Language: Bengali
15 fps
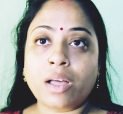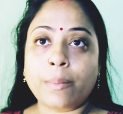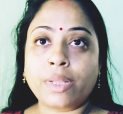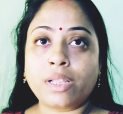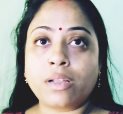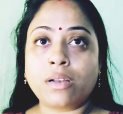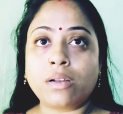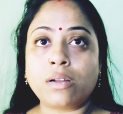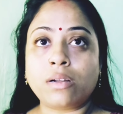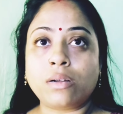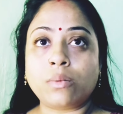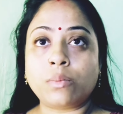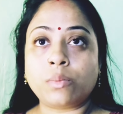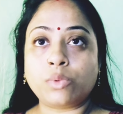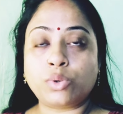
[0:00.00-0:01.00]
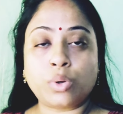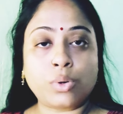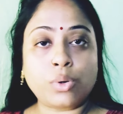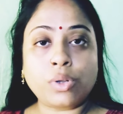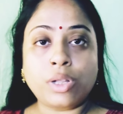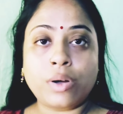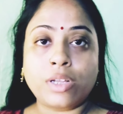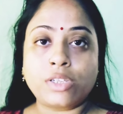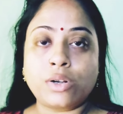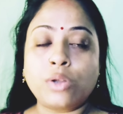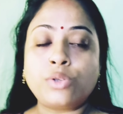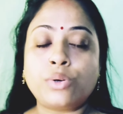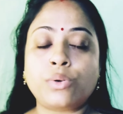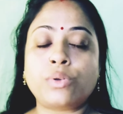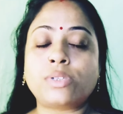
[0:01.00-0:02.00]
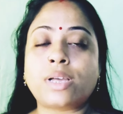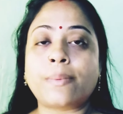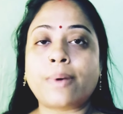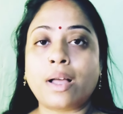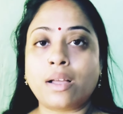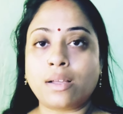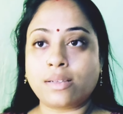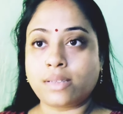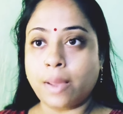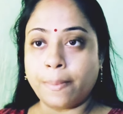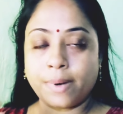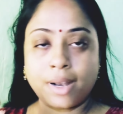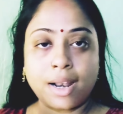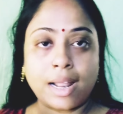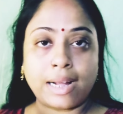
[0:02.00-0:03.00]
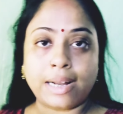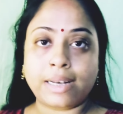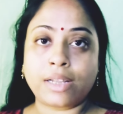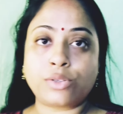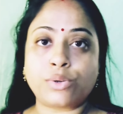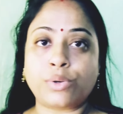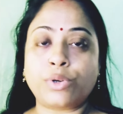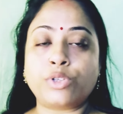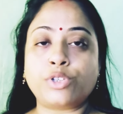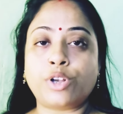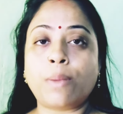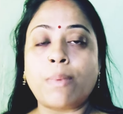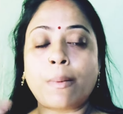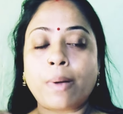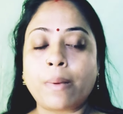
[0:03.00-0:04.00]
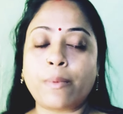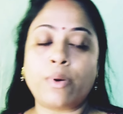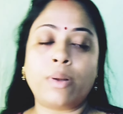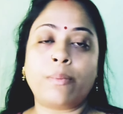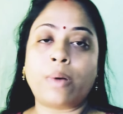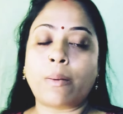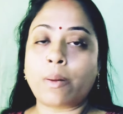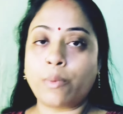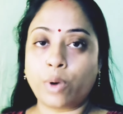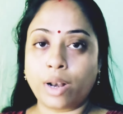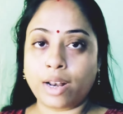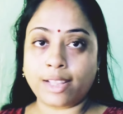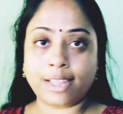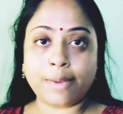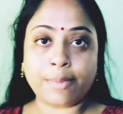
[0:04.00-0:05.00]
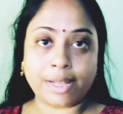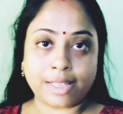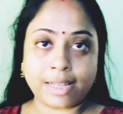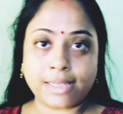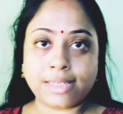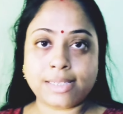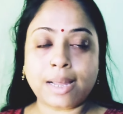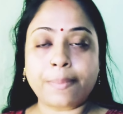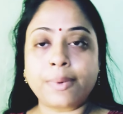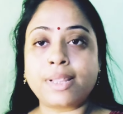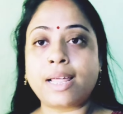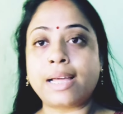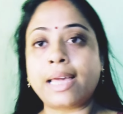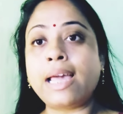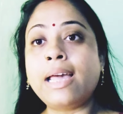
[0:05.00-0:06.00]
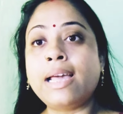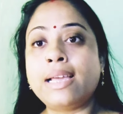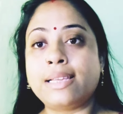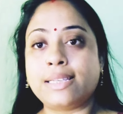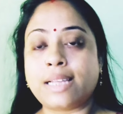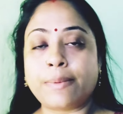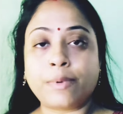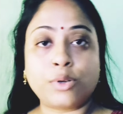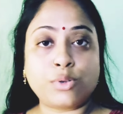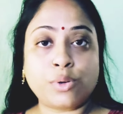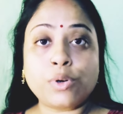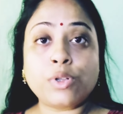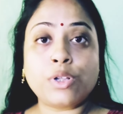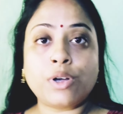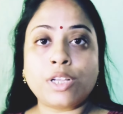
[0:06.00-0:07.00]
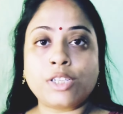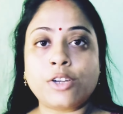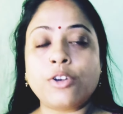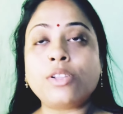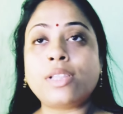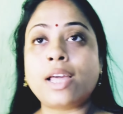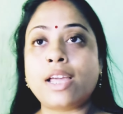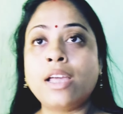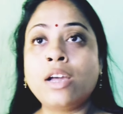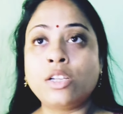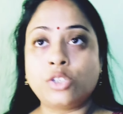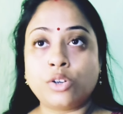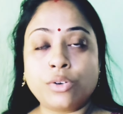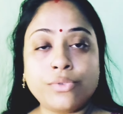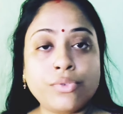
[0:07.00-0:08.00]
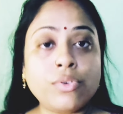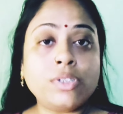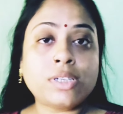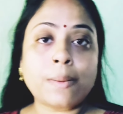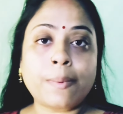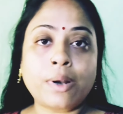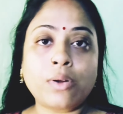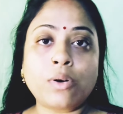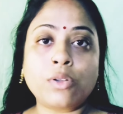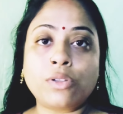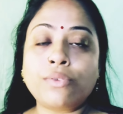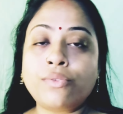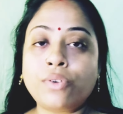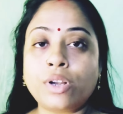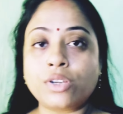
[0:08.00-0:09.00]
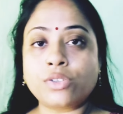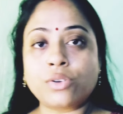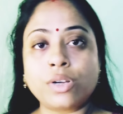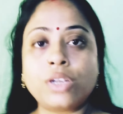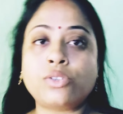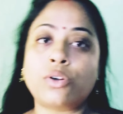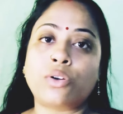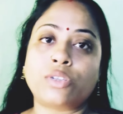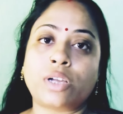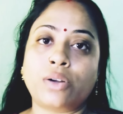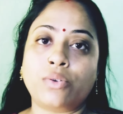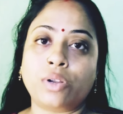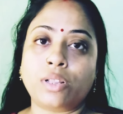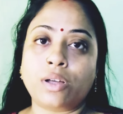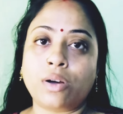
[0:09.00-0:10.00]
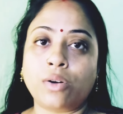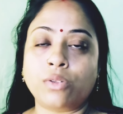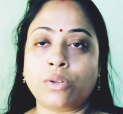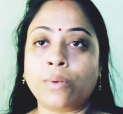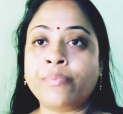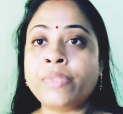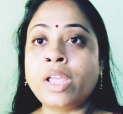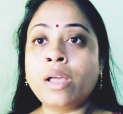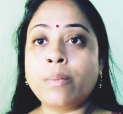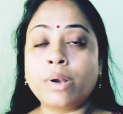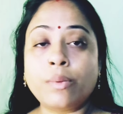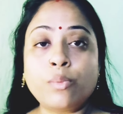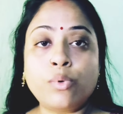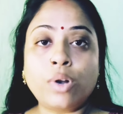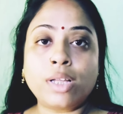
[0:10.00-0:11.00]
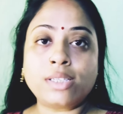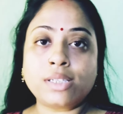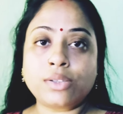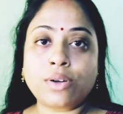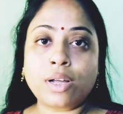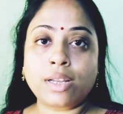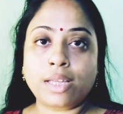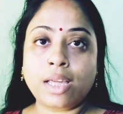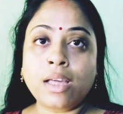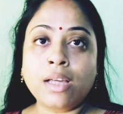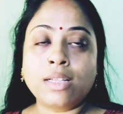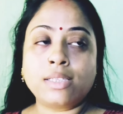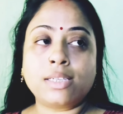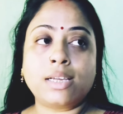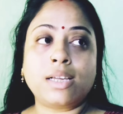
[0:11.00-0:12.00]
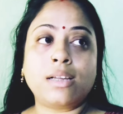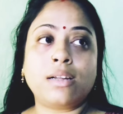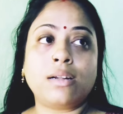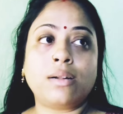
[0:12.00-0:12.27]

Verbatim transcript: আমাদের ছোট দেওয়া ছিল ছোট সাপ সাপটার আকারটা ছোট ছিল বাবার বলে বাবা বললো না তাই মাথায় যে সাপটা থাকে সেই সাপটা ছোট দেওয়া ছিল তাই যখন ফুল চাপানো হতো ফুলের সঙ্গে জলসায় করে দেওয়া হতো মানে ভুলে যেত আর কি যে